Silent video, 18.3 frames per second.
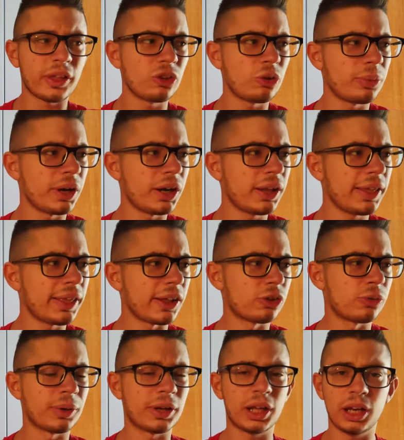è stato
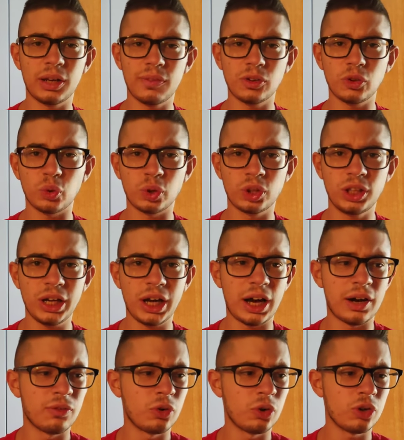penalizzato perché è arrivato
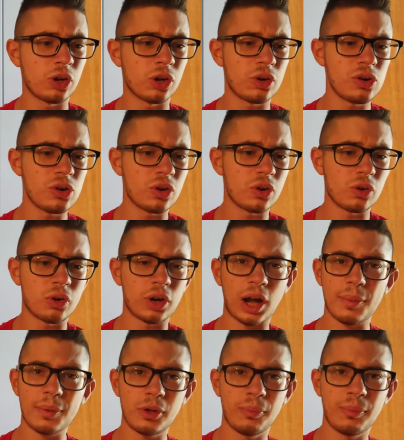ottavo, io ancora non ho
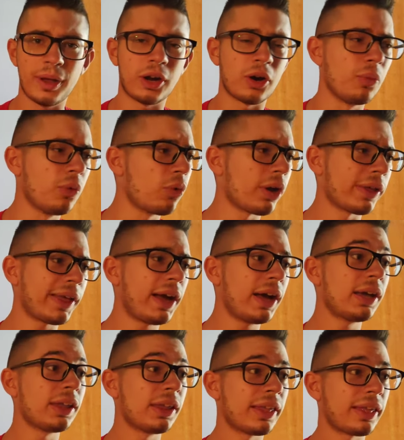capito bene. Comunque
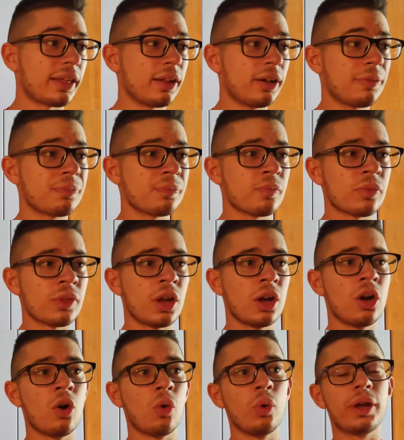Sainz
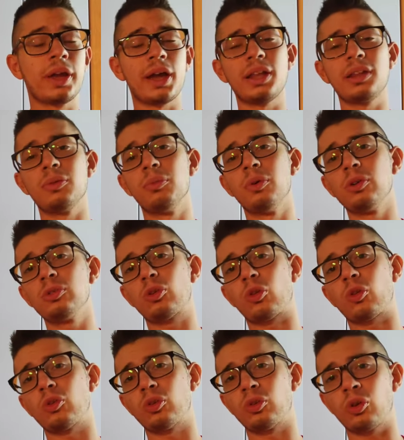weekend molto
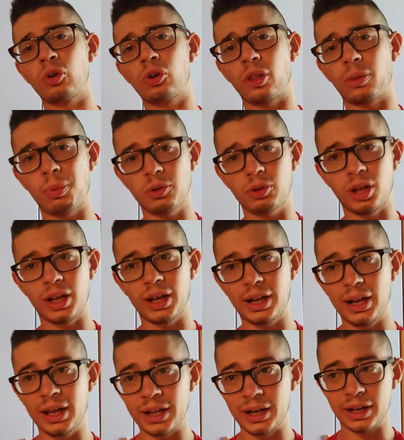sottotono rispetto a
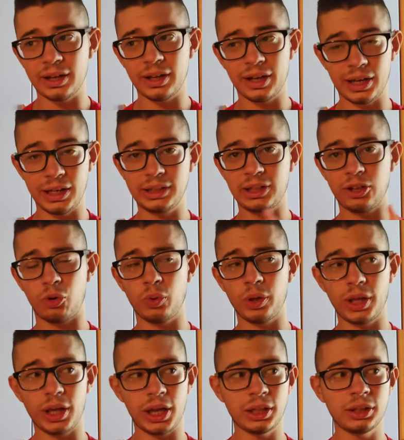Leclerc nell'intero
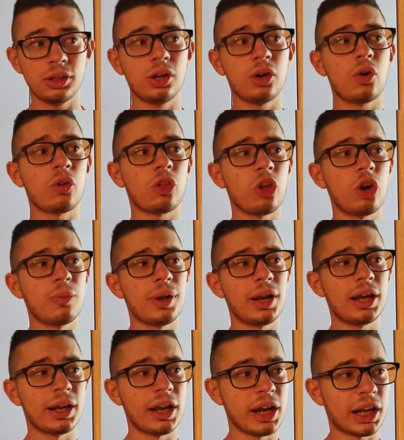weekend, così come
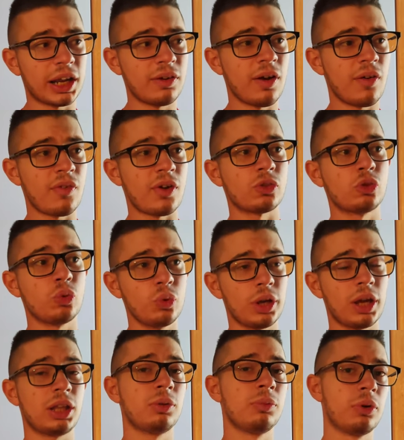Leclerc aveva fatto un
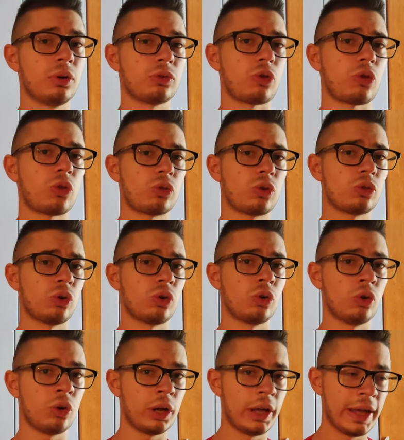weekend molto
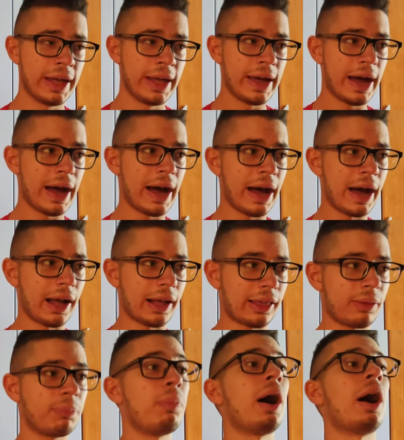sottotono a
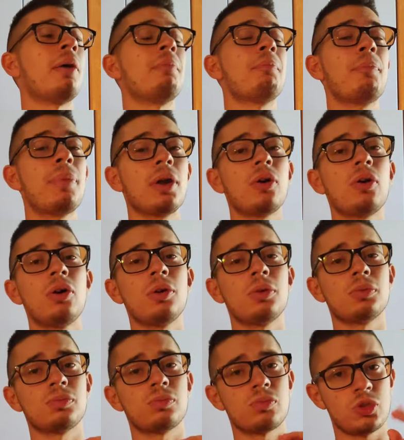Spa.
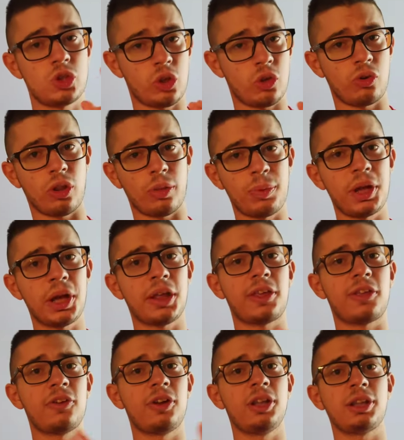Però ci sono
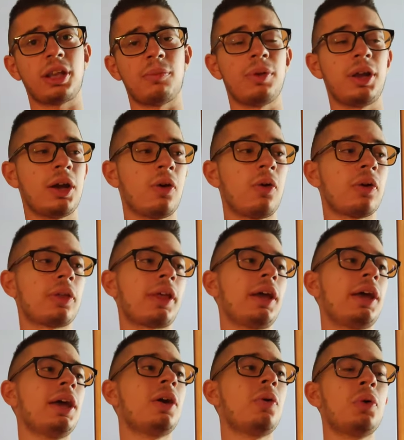spiegazioni entrambe le
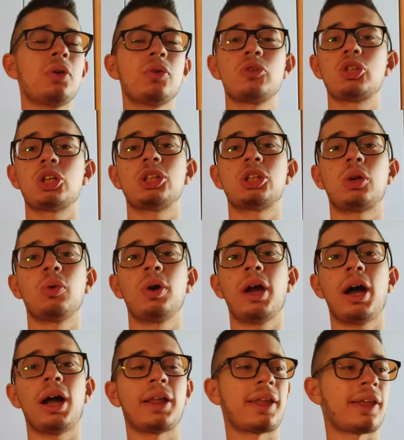cose e qui non c'entra un
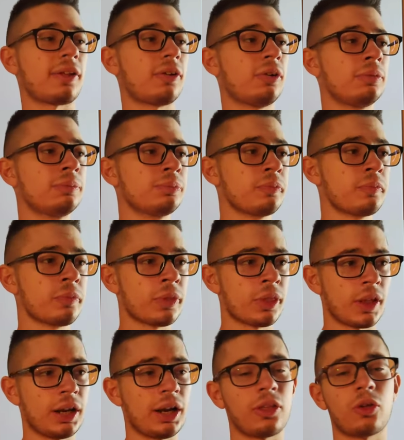cazzo
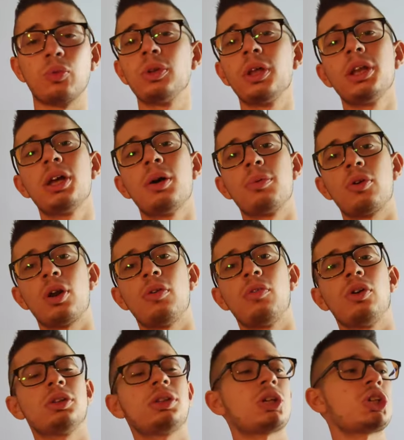la scuderia per una
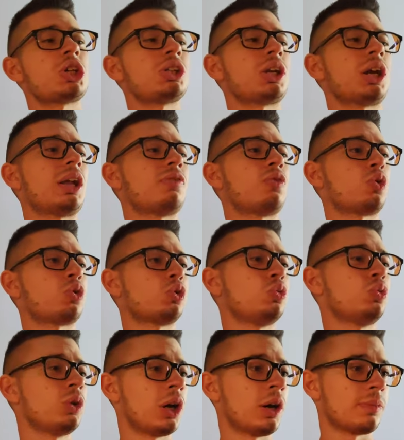volta, c'entra la
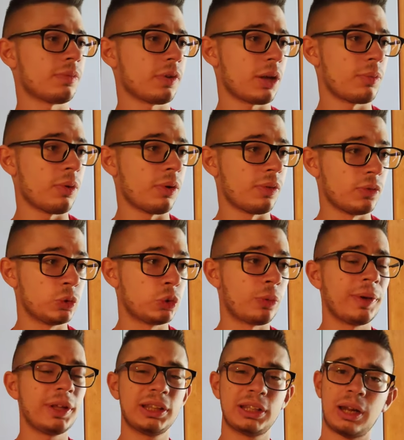fortuna che abbiamo
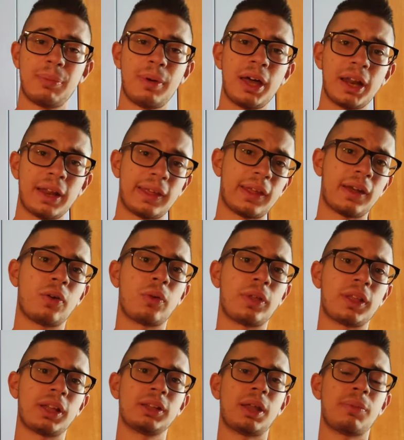avuto. Mentre Perez è
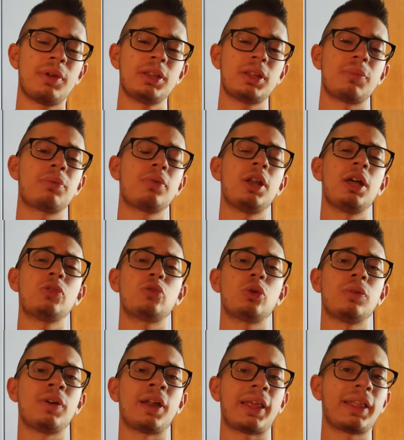costantemente più
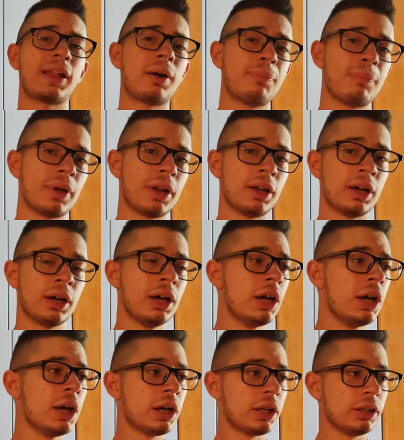lento di Verstappen
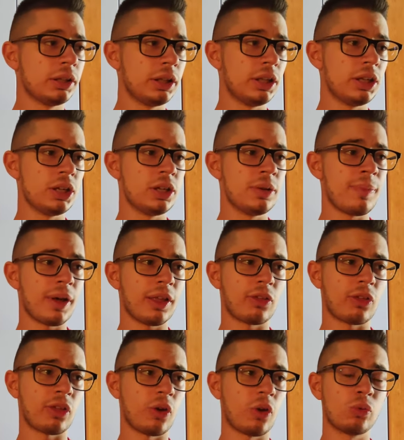di
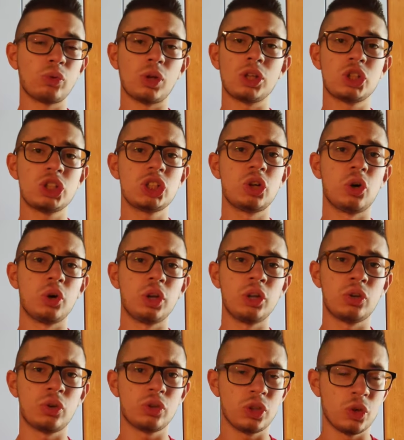mezzo secondo al giro
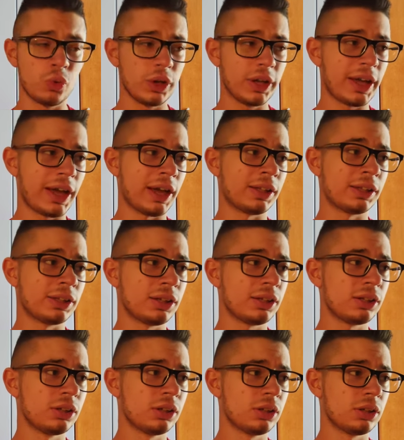in ogni
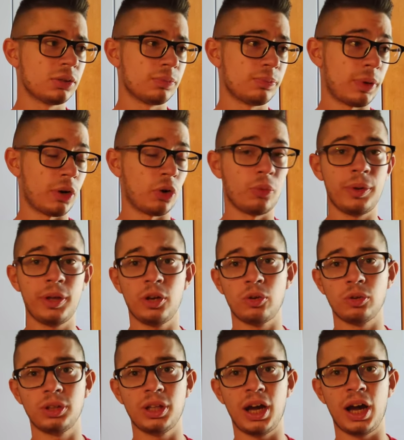weekend,
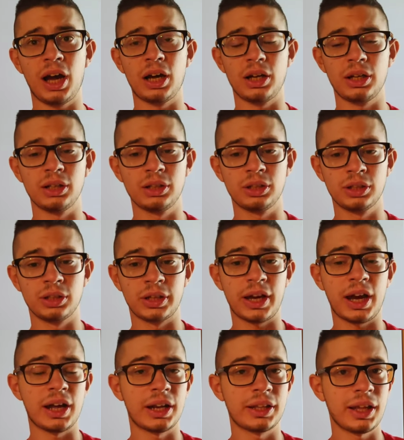perlomeno da eh,
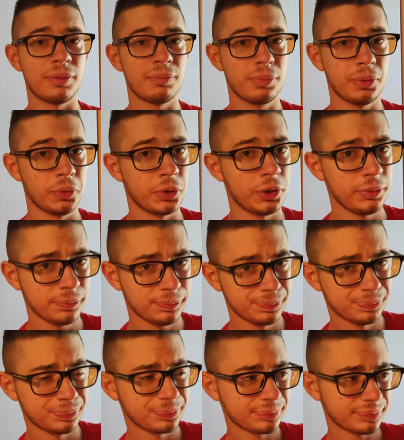Canada in
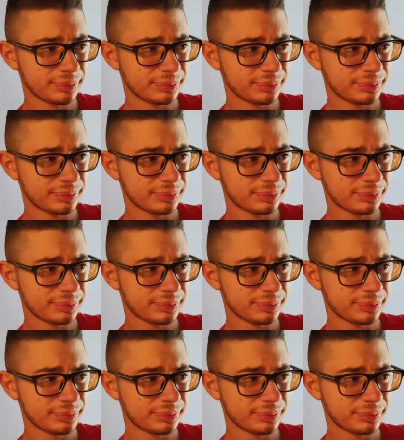poi,